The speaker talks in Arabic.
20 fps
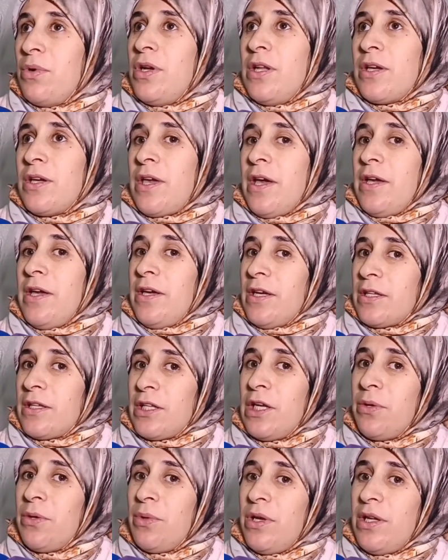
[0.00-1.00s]
هو اللي
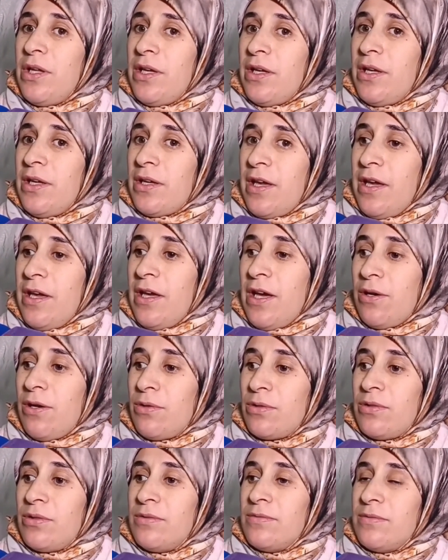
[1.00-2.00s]
كيعطي كي هو اللي
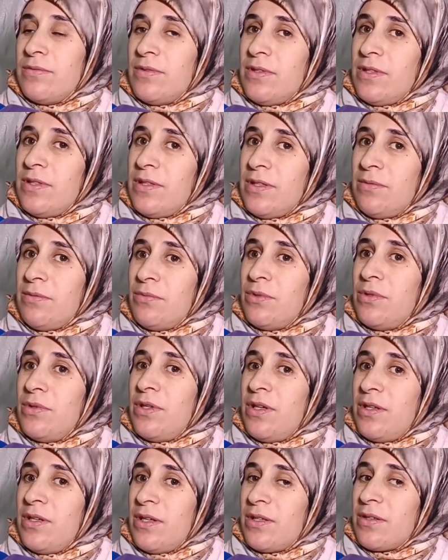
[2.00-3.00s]
كياخذ كي الحمد
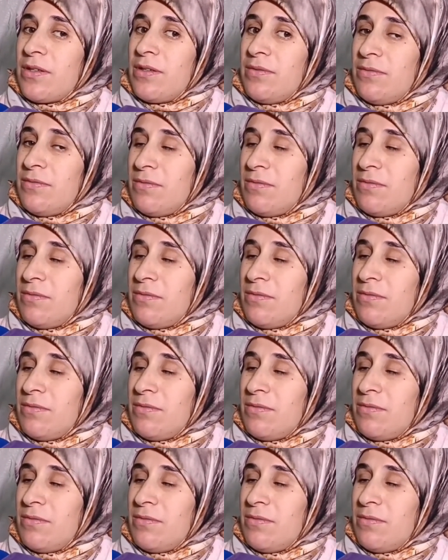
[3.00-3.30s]
لله